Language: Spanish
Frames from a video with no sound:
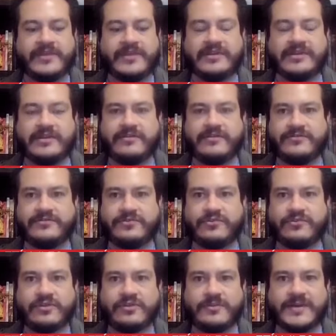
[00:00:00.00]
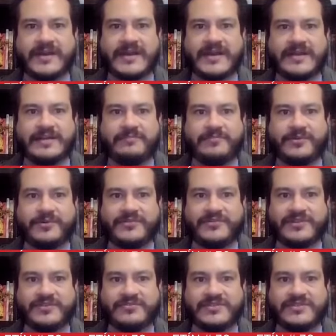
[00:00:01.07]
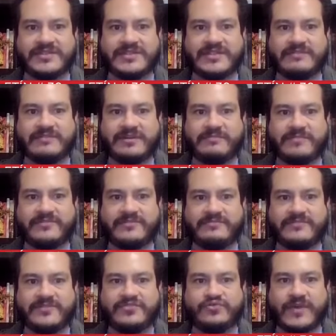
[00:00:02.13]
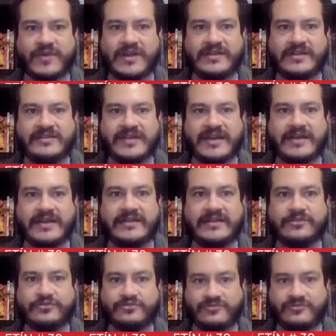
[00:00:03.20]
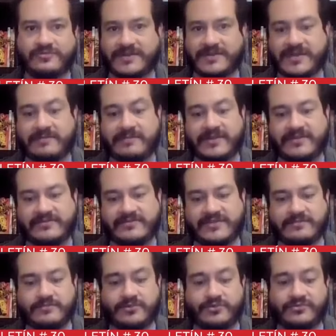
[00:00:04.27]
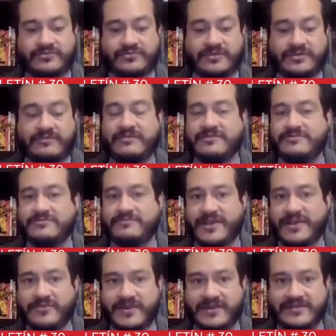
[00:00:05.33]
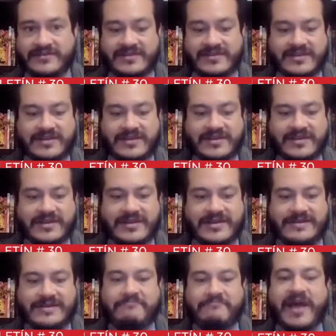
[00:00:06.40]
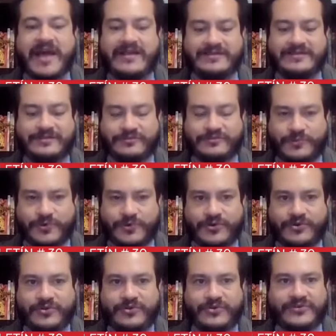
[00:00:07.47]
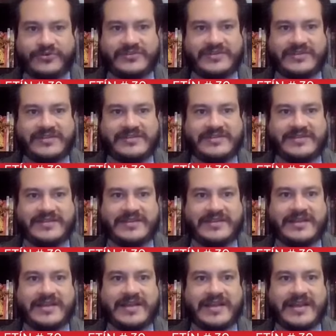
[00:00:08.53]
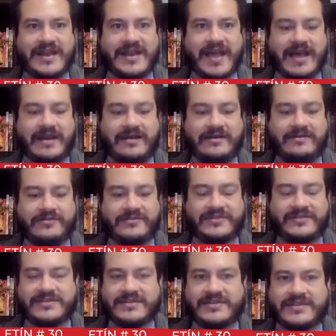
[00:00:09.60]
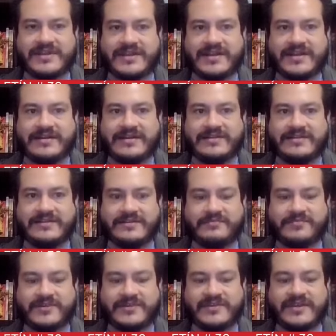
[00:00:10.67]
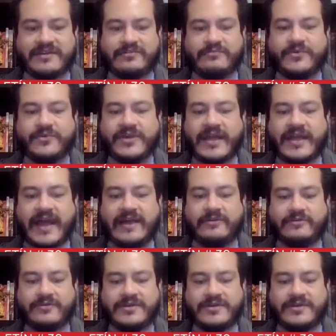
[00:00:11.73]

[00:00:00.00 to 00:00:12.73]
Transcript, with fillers: de Lorenzo Córdoba, que andan por los 170 mil pesos mensuales ya netos, ¿no? Porque además o sea, en brutos todavía son mayores más los bonos, este, aguinaldos, etcétera, que reciben, pues es algo muy caro.